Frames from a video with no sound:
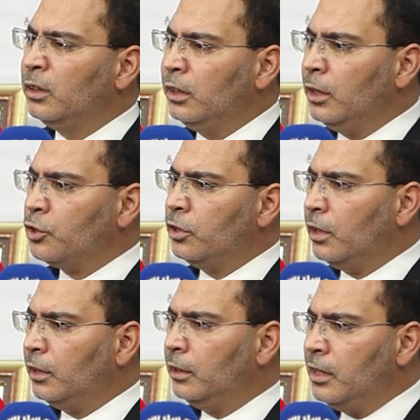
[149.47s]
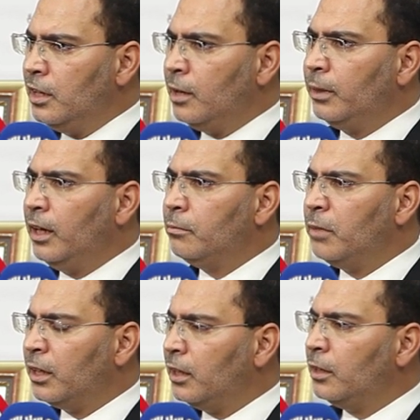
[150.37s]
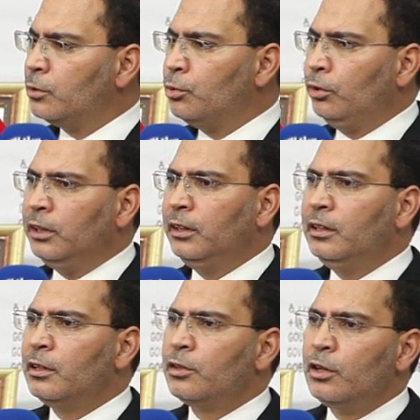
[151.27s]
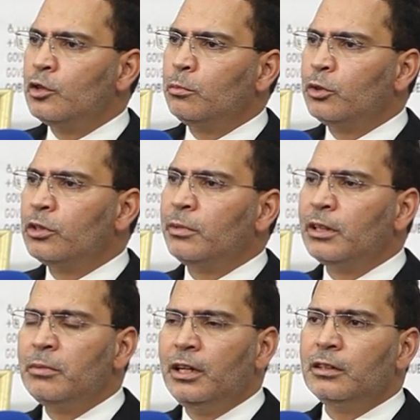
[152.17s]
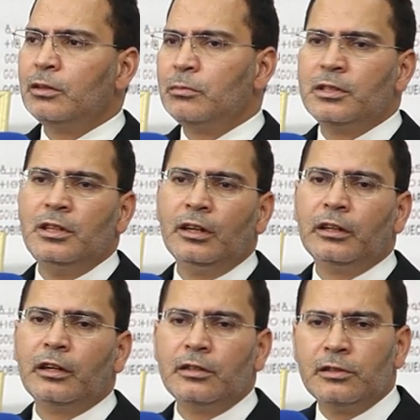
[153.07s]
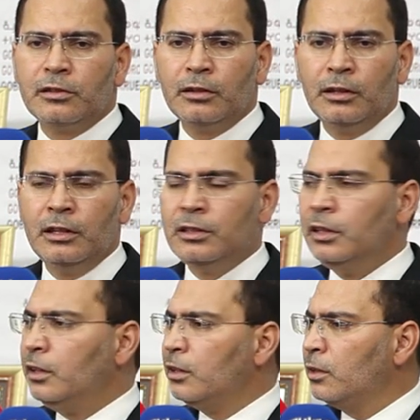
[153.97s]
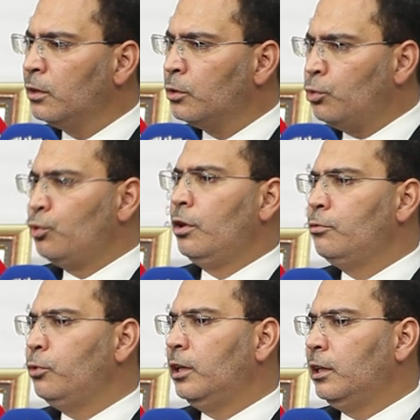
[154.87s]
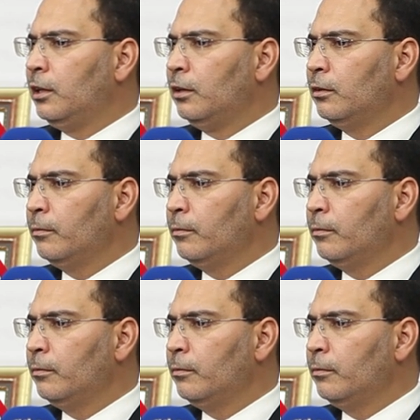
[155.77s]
لنجد أن النيابة العامة كانت تعلن عن النتائج المرتبطة بعدد من التحقيقات التي تشرف عليها